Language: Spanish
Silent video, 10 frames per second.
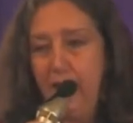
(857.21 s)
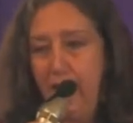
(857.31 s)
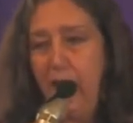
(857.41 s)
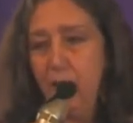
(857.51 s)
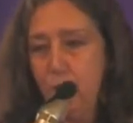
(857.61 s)

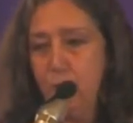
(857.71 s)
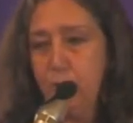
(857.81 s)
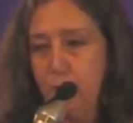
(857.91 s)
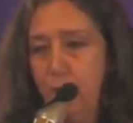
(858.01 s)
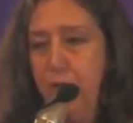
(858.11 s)
que ha
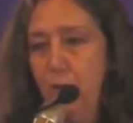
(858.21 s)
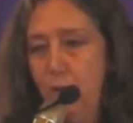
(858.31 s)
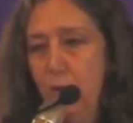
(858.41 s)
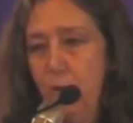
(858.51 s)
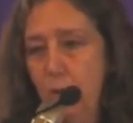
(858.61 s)

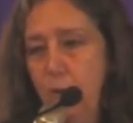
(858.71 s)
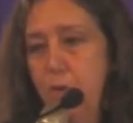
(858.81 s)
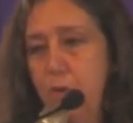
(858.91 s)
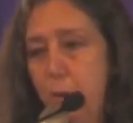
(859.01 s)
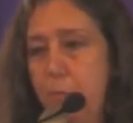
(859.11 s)
construido
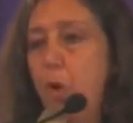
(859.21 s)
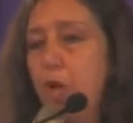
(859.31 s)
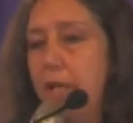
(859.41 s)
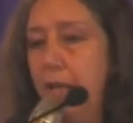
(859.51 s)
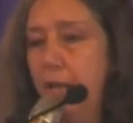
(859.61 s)
un
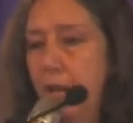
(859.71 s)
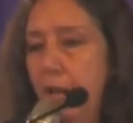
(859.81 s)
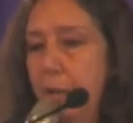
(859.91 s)
soporte